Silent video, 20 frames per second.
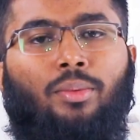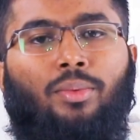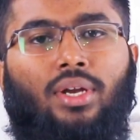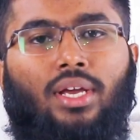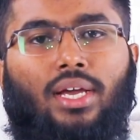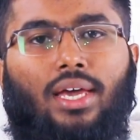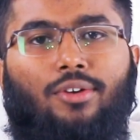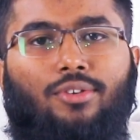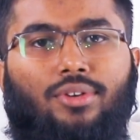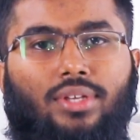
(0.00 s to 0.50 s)
পারবে
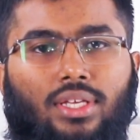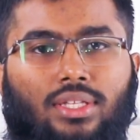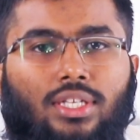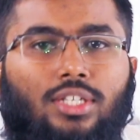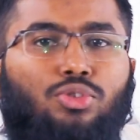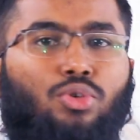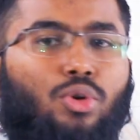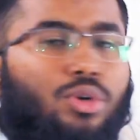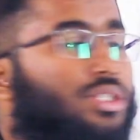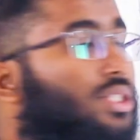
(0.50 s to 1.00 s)
না কারণ কি
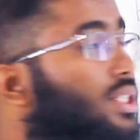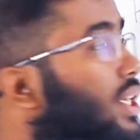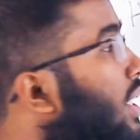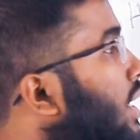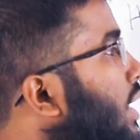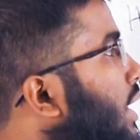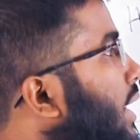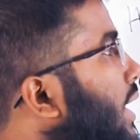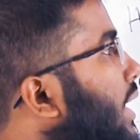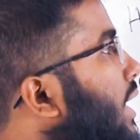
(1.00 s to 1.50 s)
তার দরজা
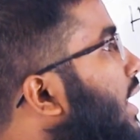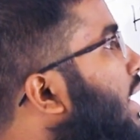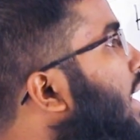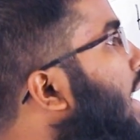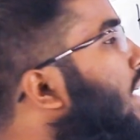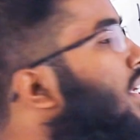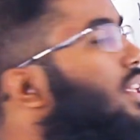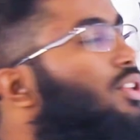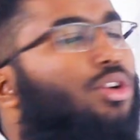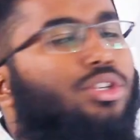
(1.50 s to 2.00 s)
এখানে
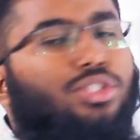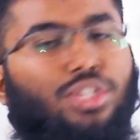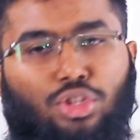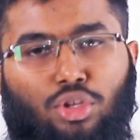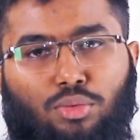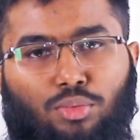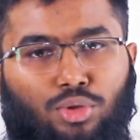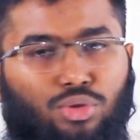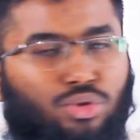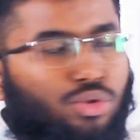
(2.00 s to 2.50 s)
নাই দরজাই
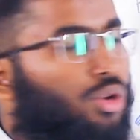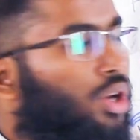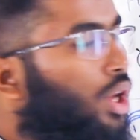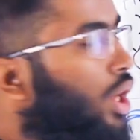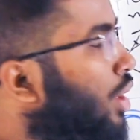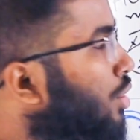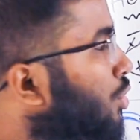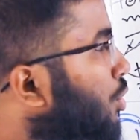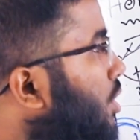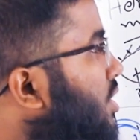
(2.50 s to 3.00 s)
তো বন্ধ
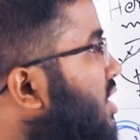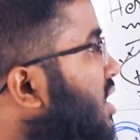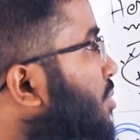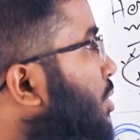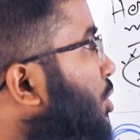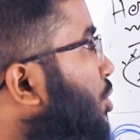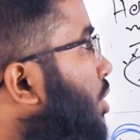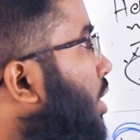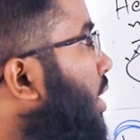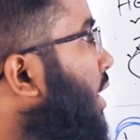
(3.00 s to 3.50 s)
দরজায়
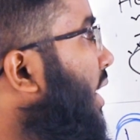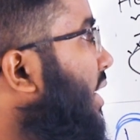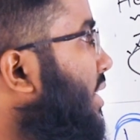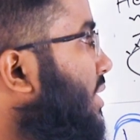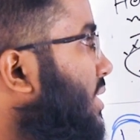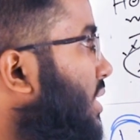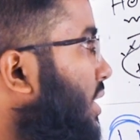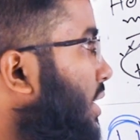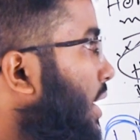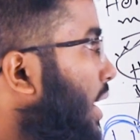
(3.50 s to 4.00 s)
ভিতরে নিয়ে
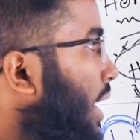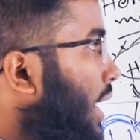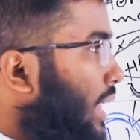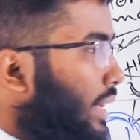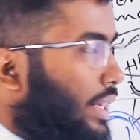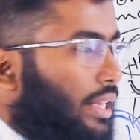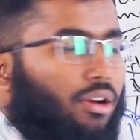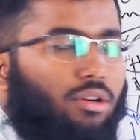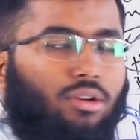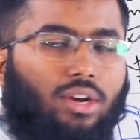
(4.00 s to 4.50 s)
আসছে
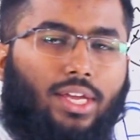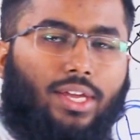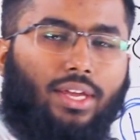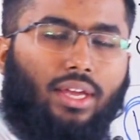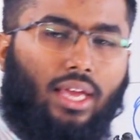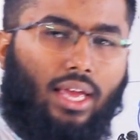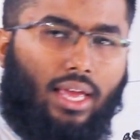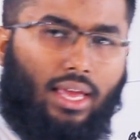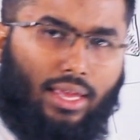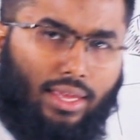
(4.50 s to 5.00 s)
তাহলে
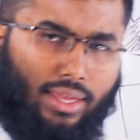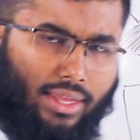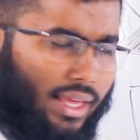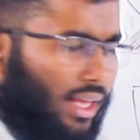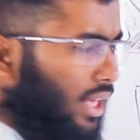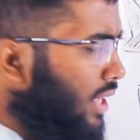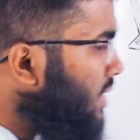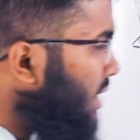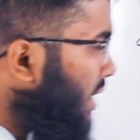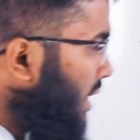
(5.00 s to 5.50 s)

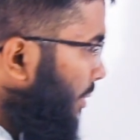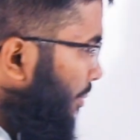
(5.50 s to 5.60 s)
এই যে